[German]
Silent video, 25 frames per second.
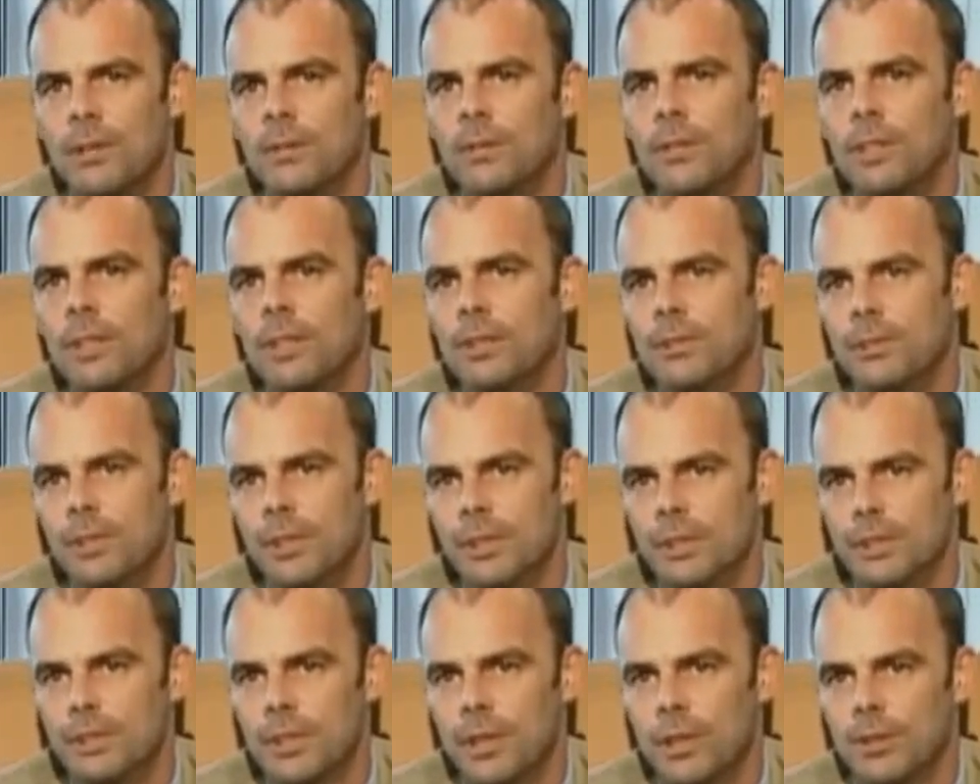viele,
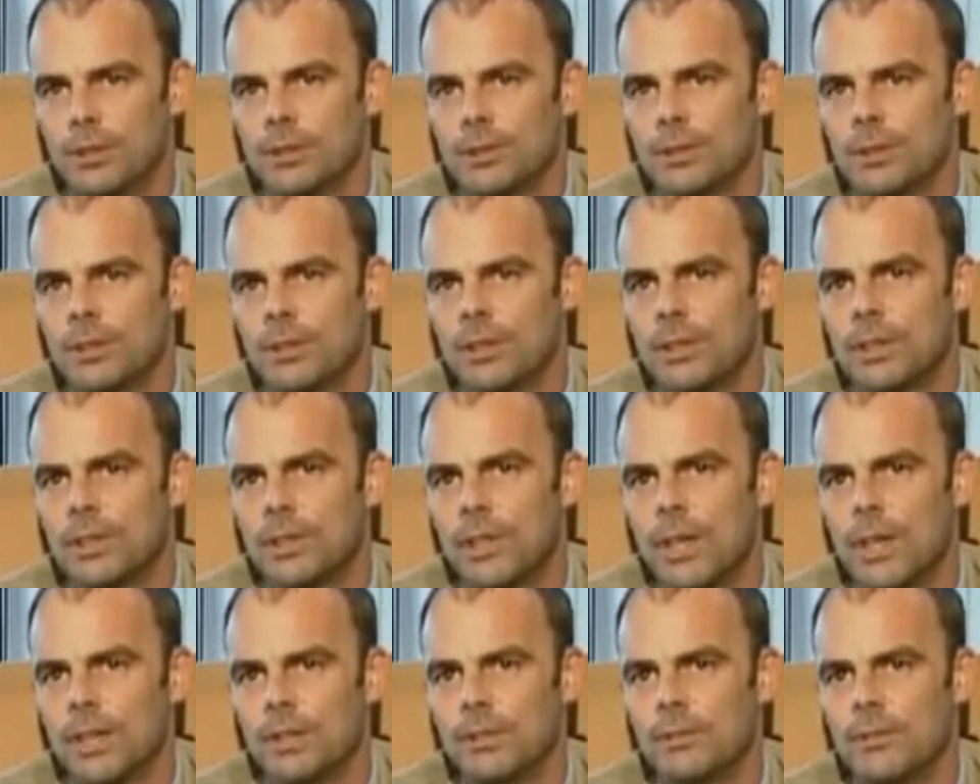viele tausend
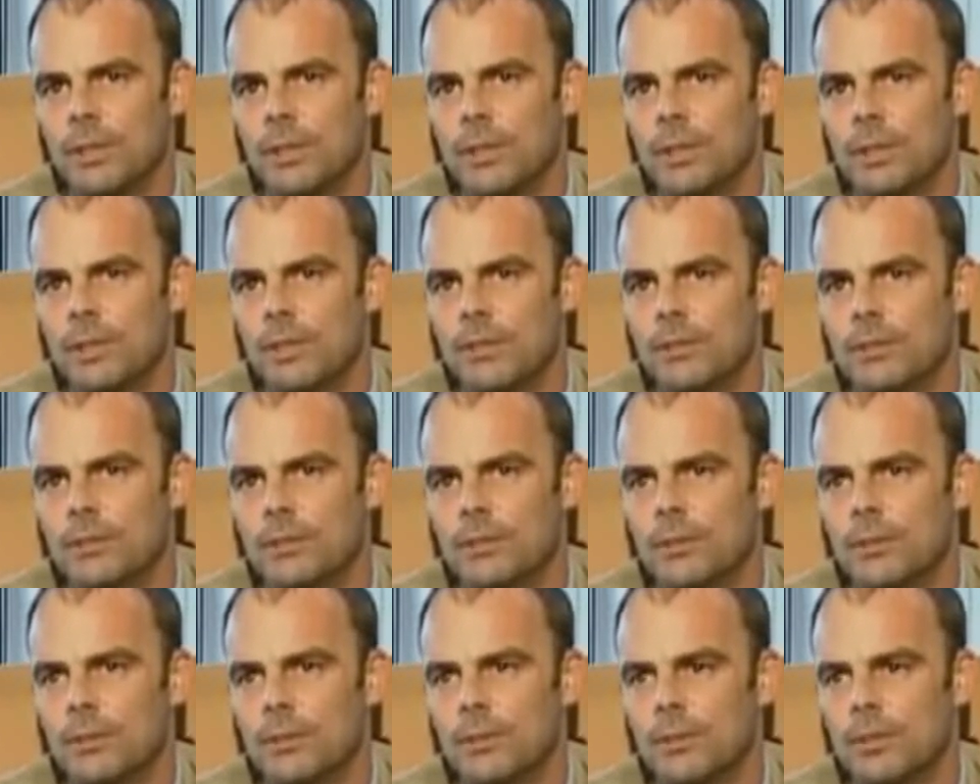Anwender
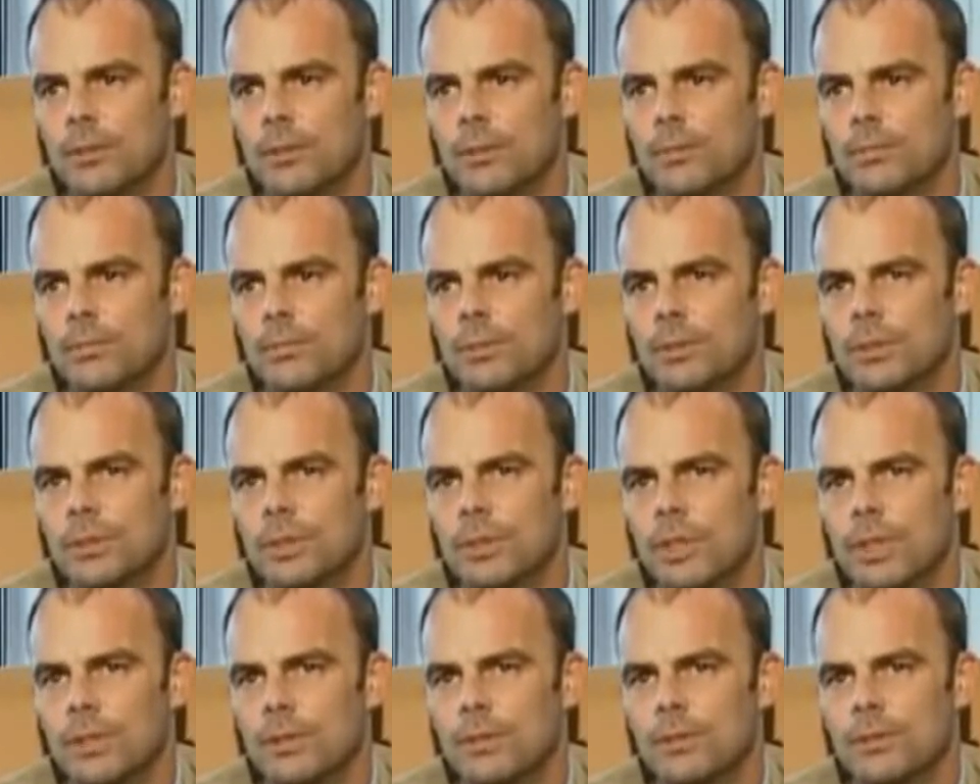und ähm, ich
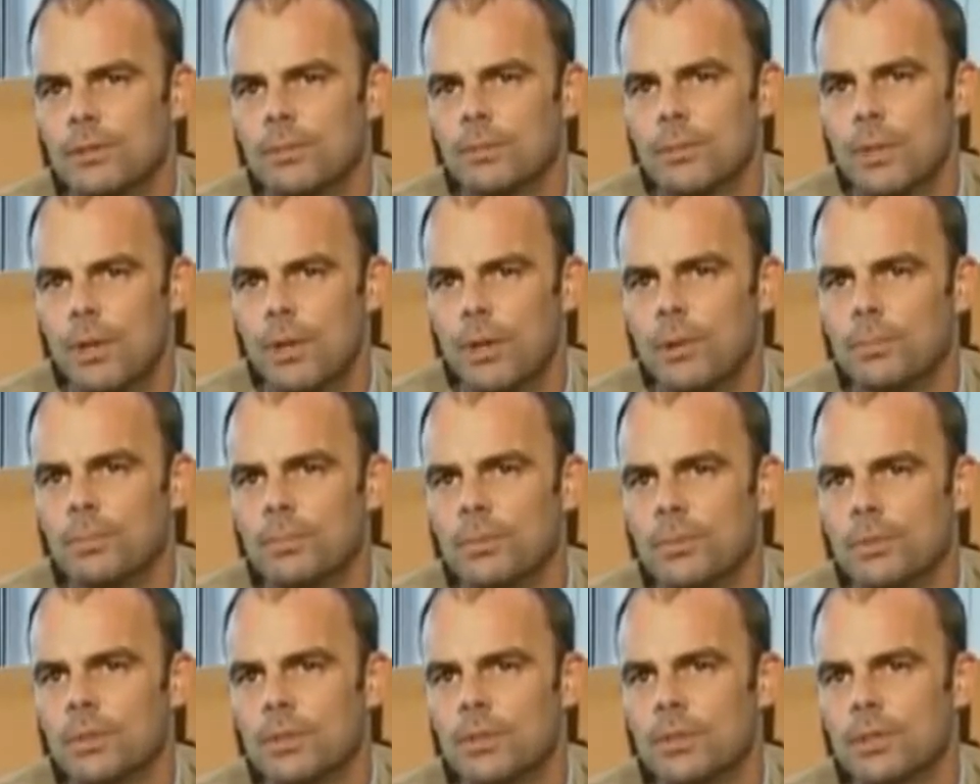kann
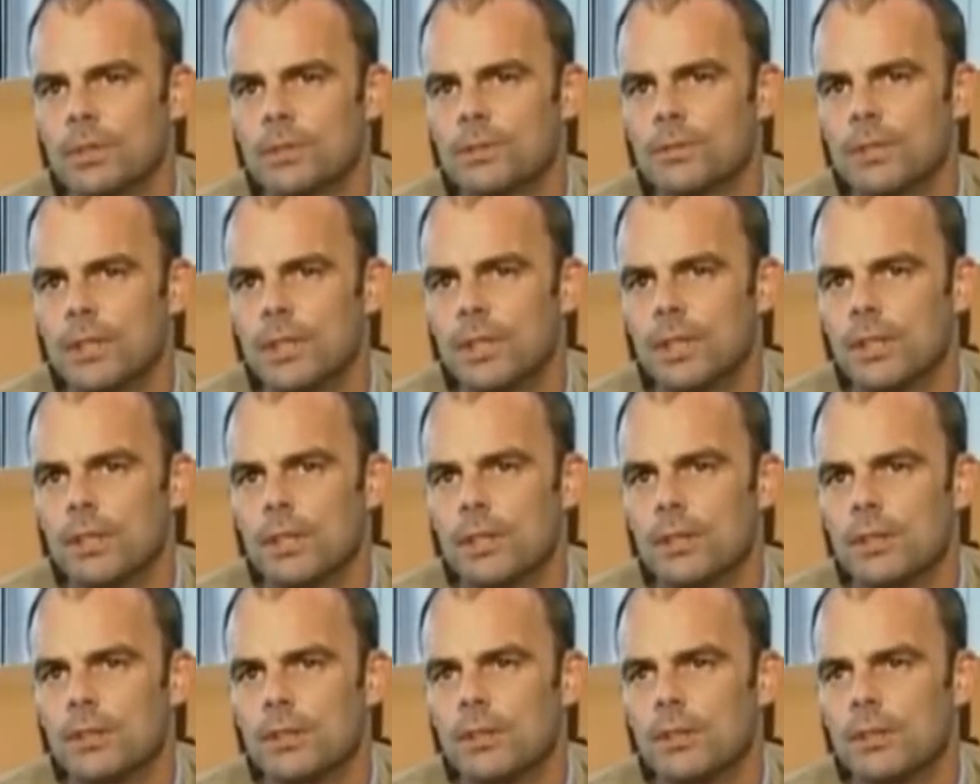behaupten, dass wir
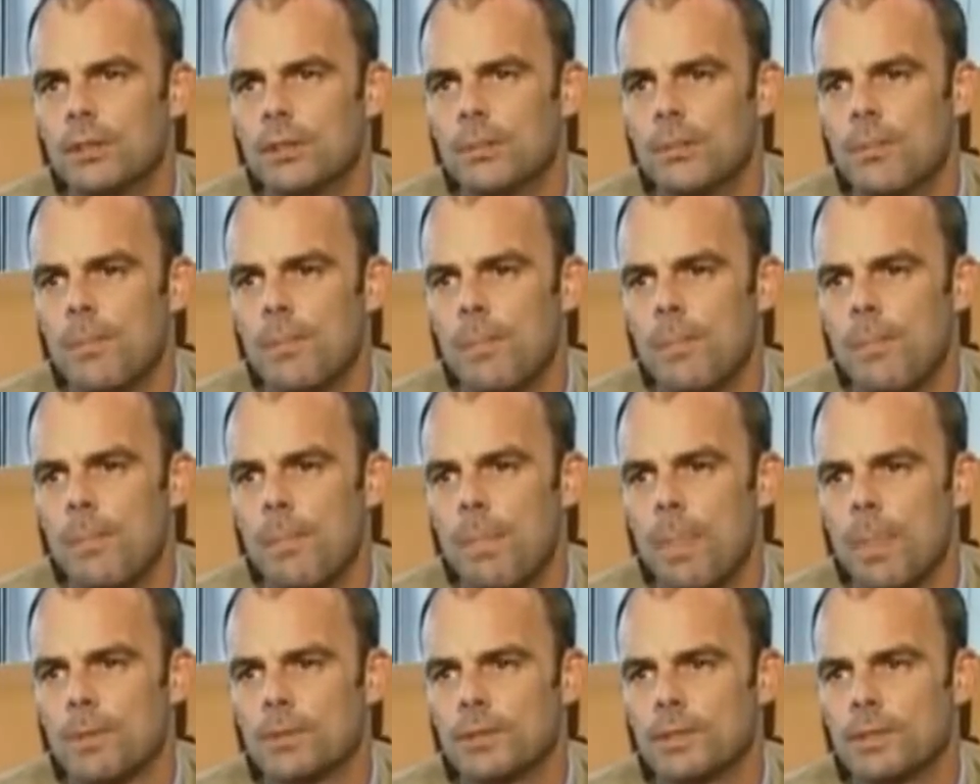hier
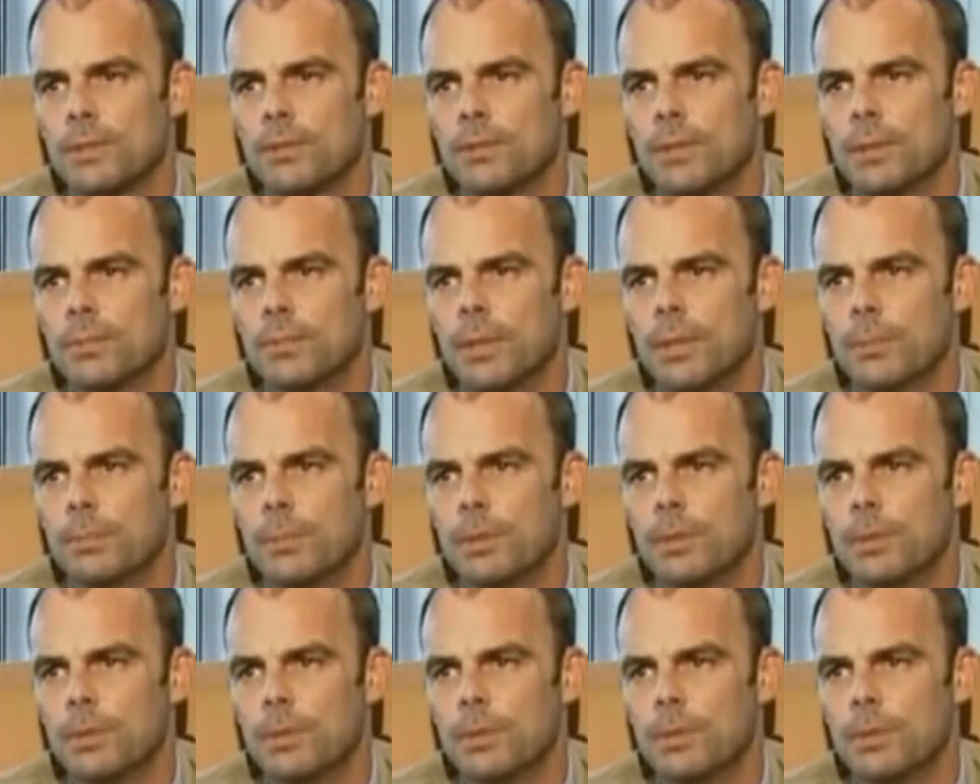ähm, das Feedback